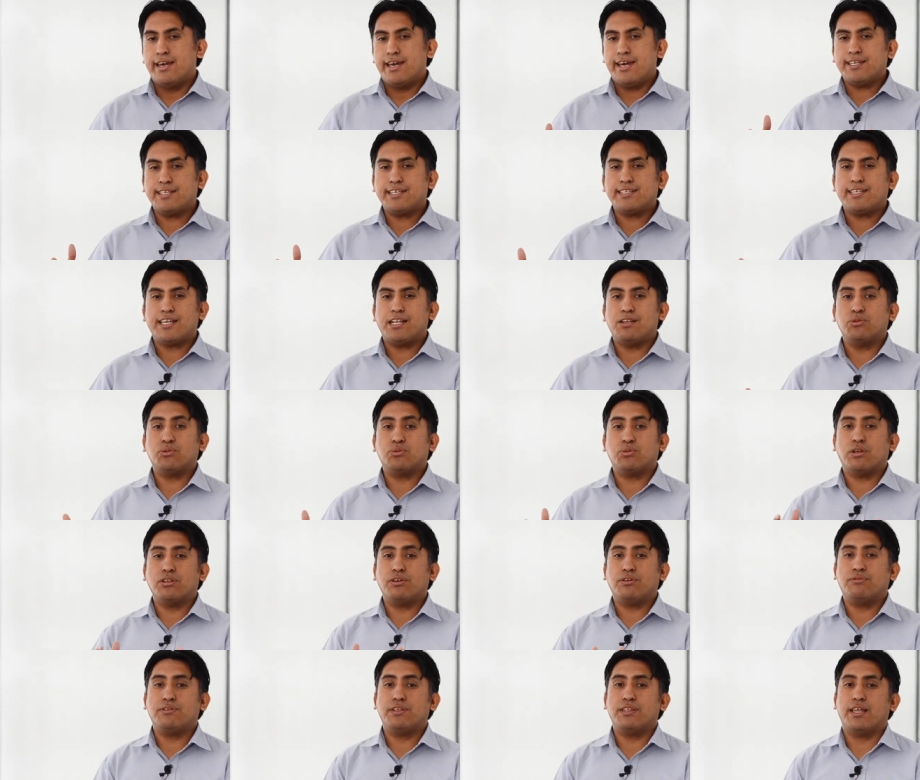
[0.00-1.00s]
Ese es el
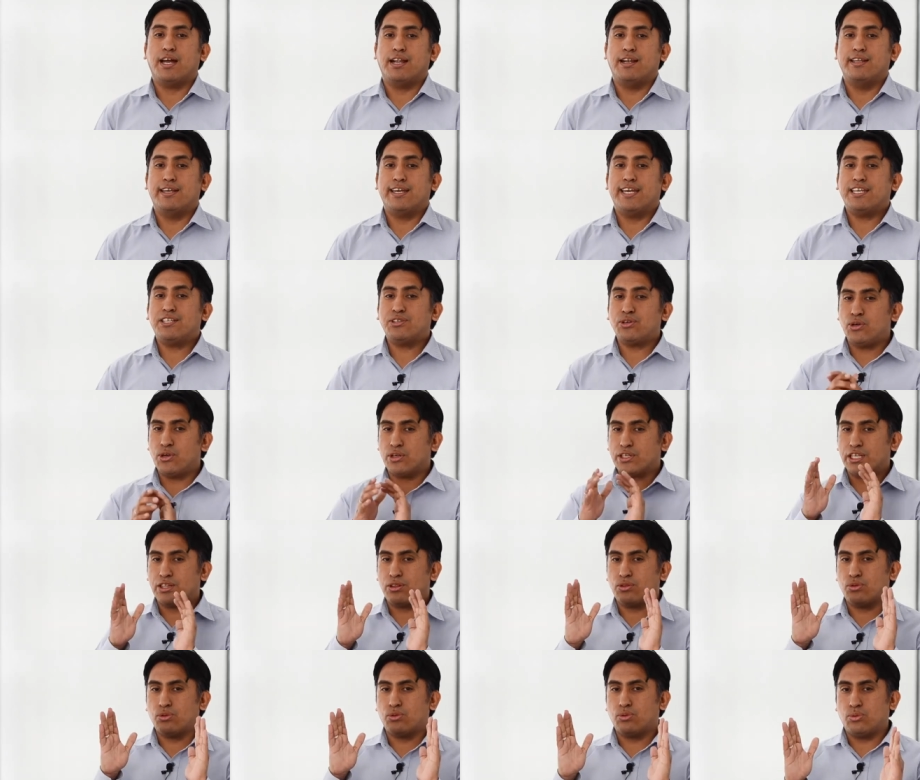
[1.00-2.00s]
usuario final, eso es lo
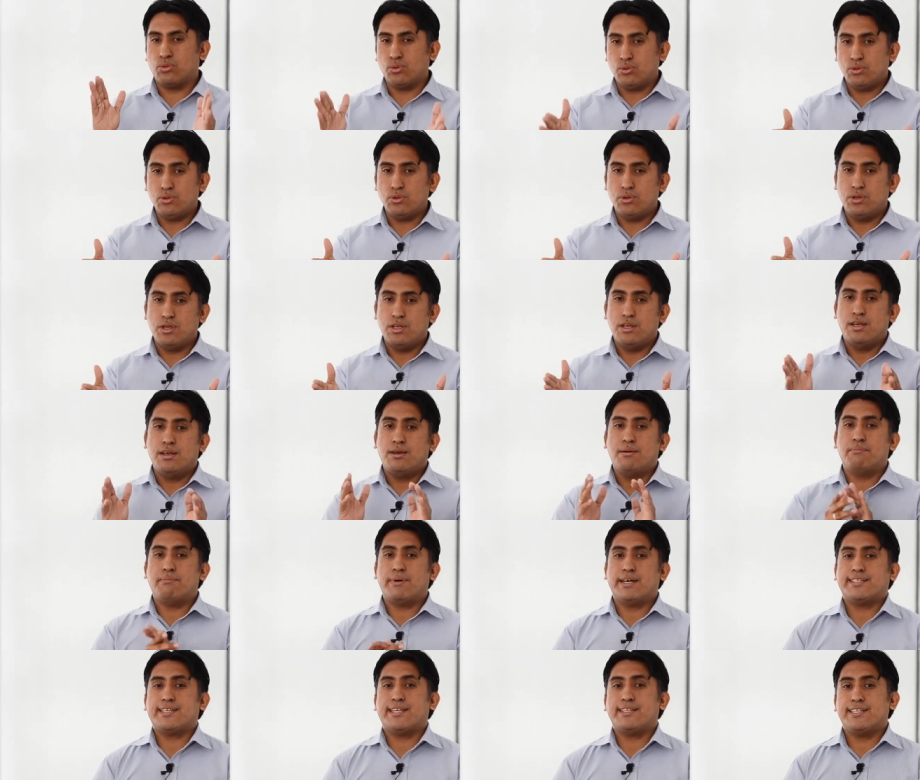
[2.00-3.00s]
que tú
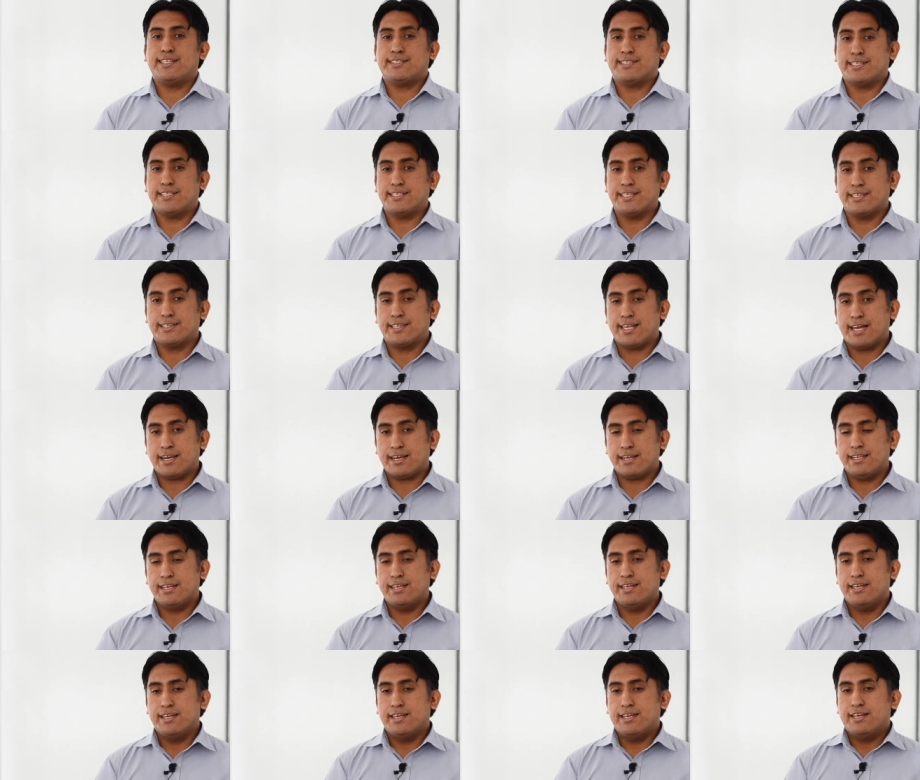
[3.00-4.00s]
vas a necesitar
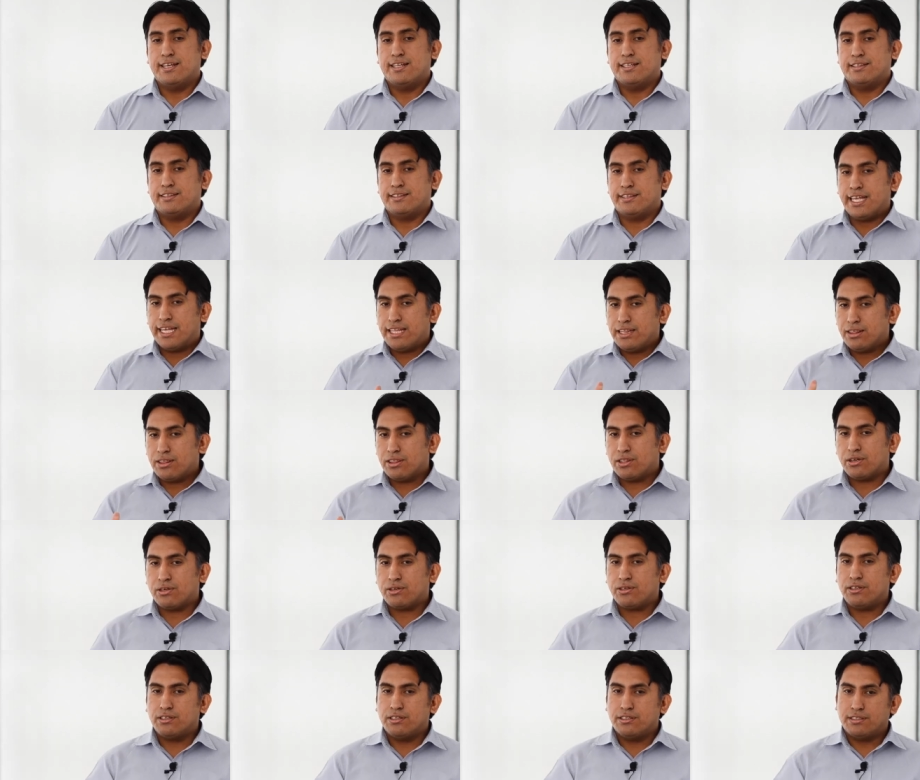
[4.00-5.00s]

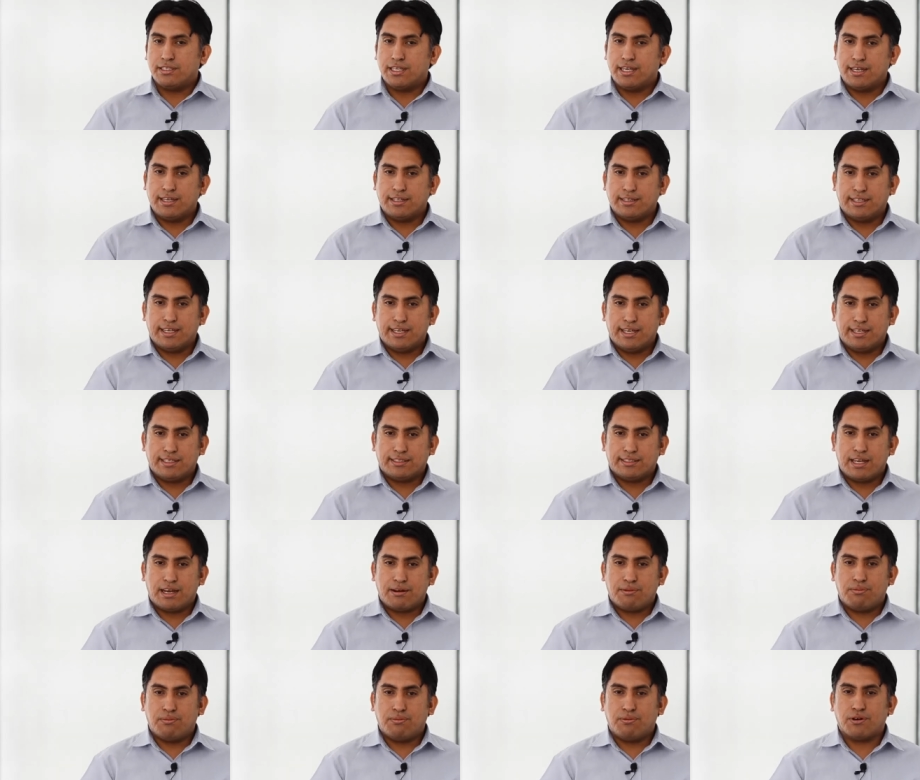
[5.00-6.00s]
dentro de,
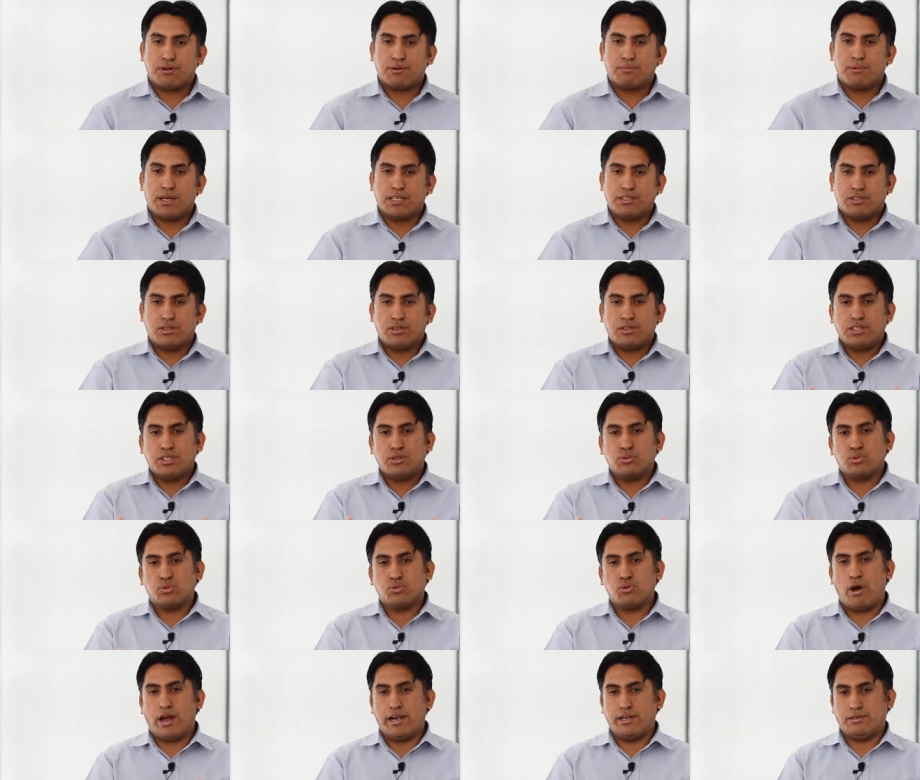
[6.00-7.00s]
esta formación de
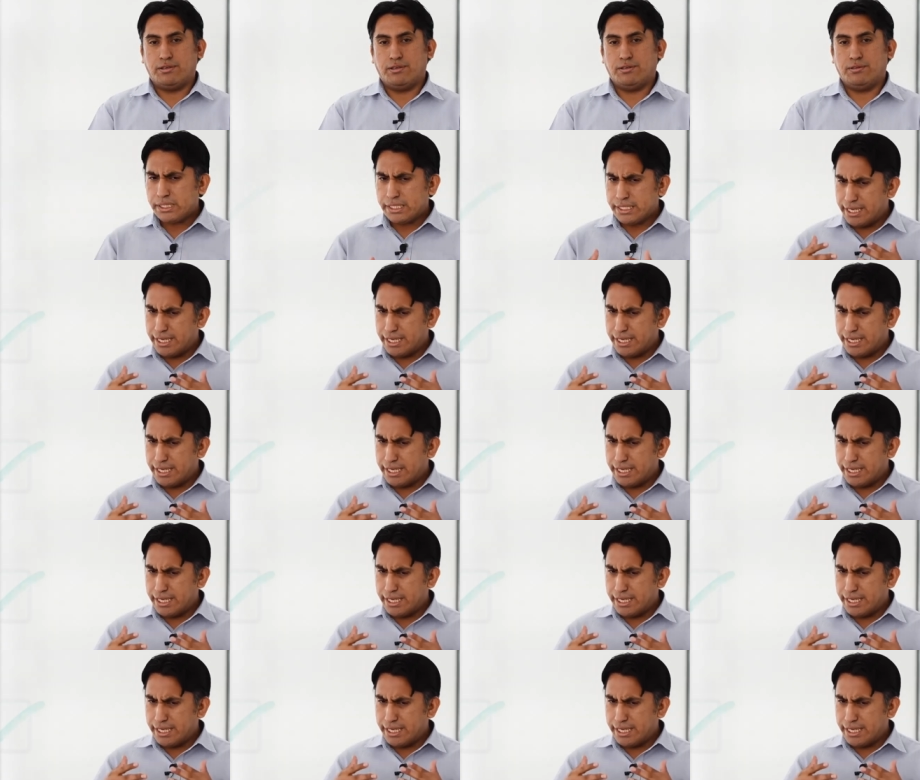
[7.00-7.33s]
usuario.